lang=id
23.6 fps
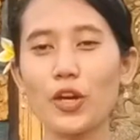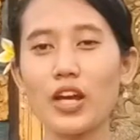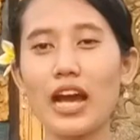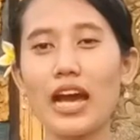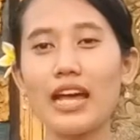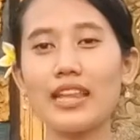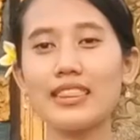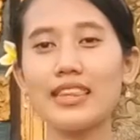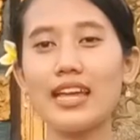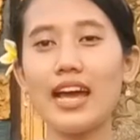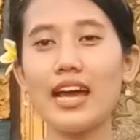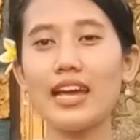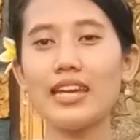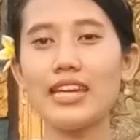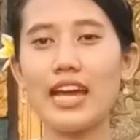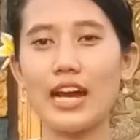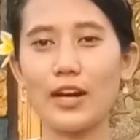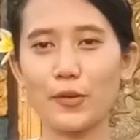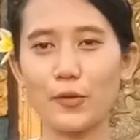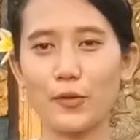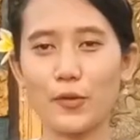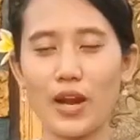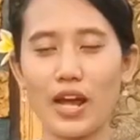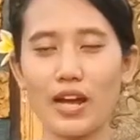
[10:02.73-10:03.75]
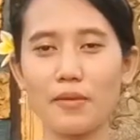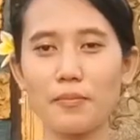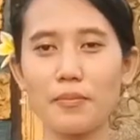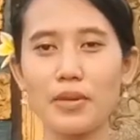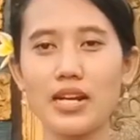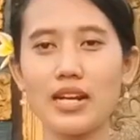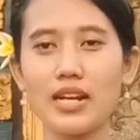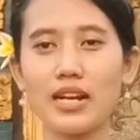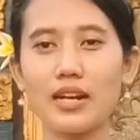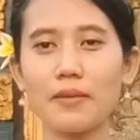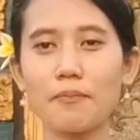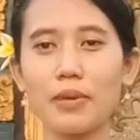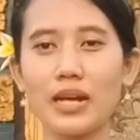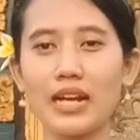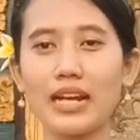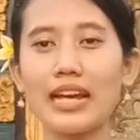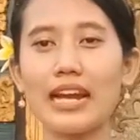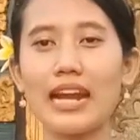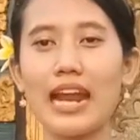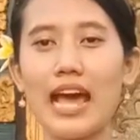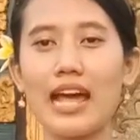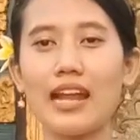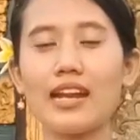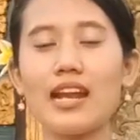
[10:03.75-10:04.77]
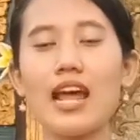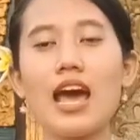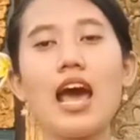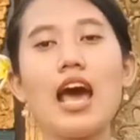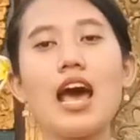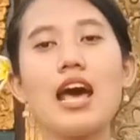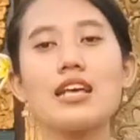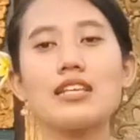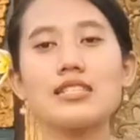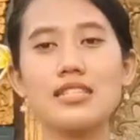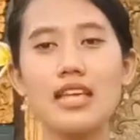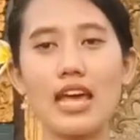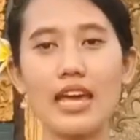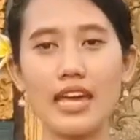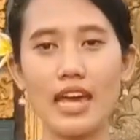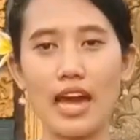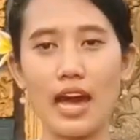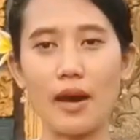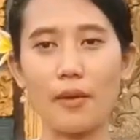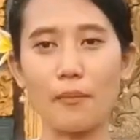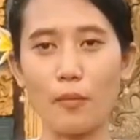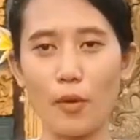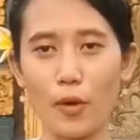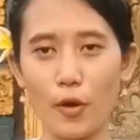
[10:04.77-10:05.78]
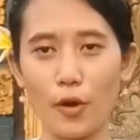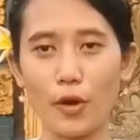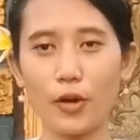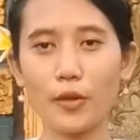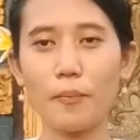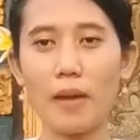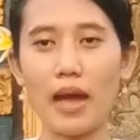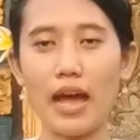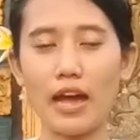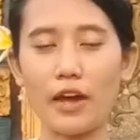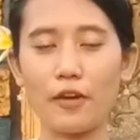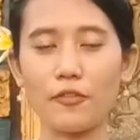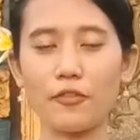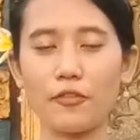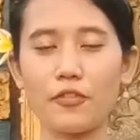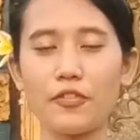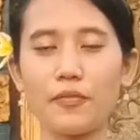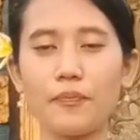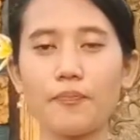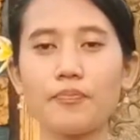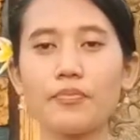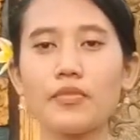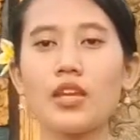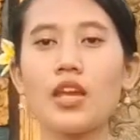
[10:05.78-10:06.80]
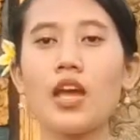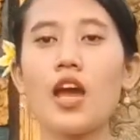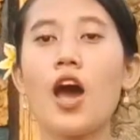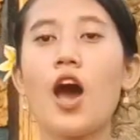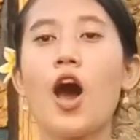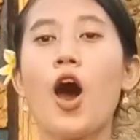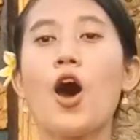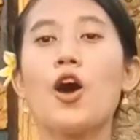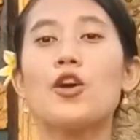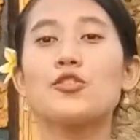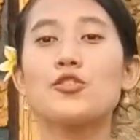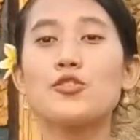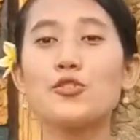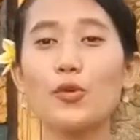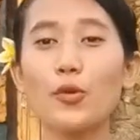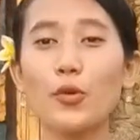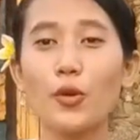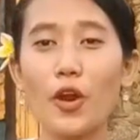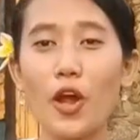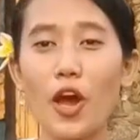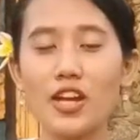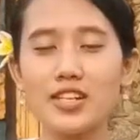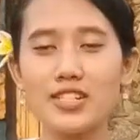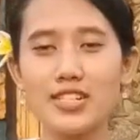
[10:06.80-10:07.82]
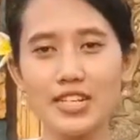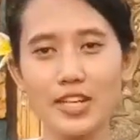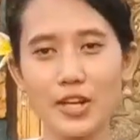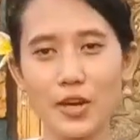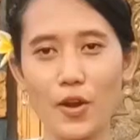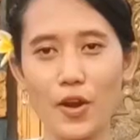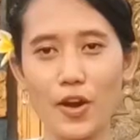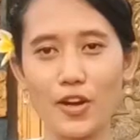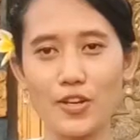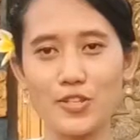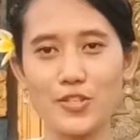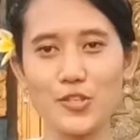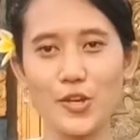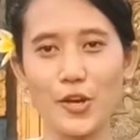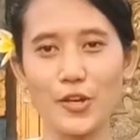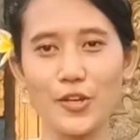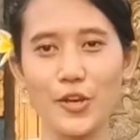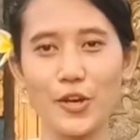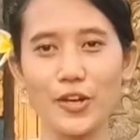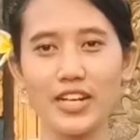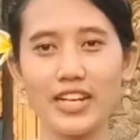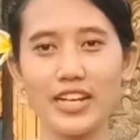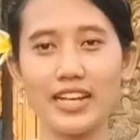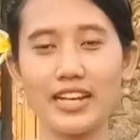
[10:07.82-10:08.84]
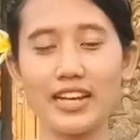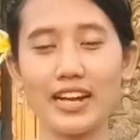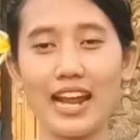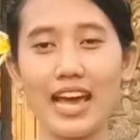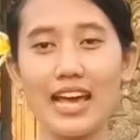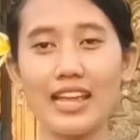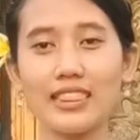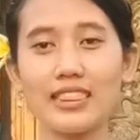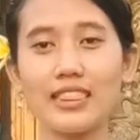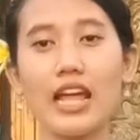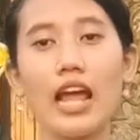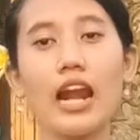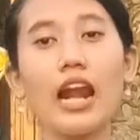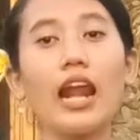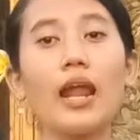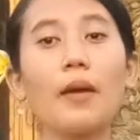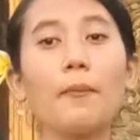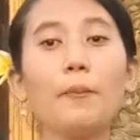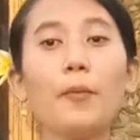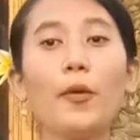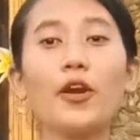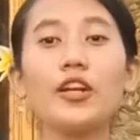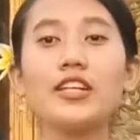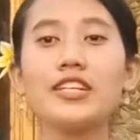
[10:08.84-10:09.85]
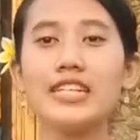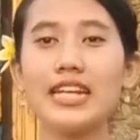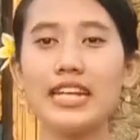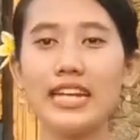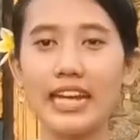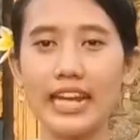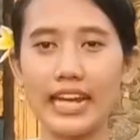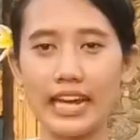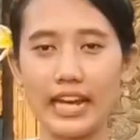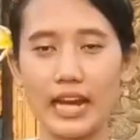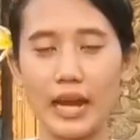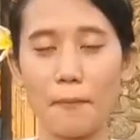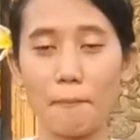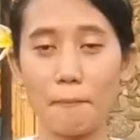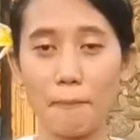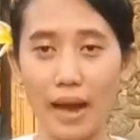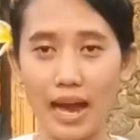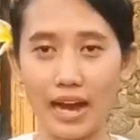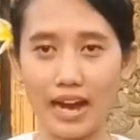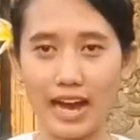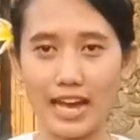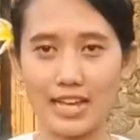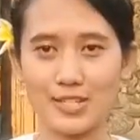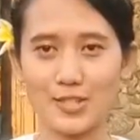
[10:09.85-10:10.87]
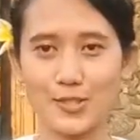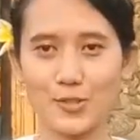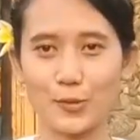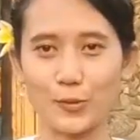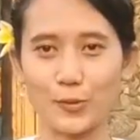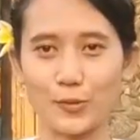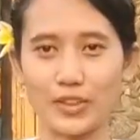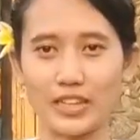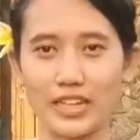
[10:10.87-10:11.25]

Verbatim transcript: kata yang kurang berkenan, saya mohon maaf. Suro Suradiro Joyoningrat lebur dine pangastu.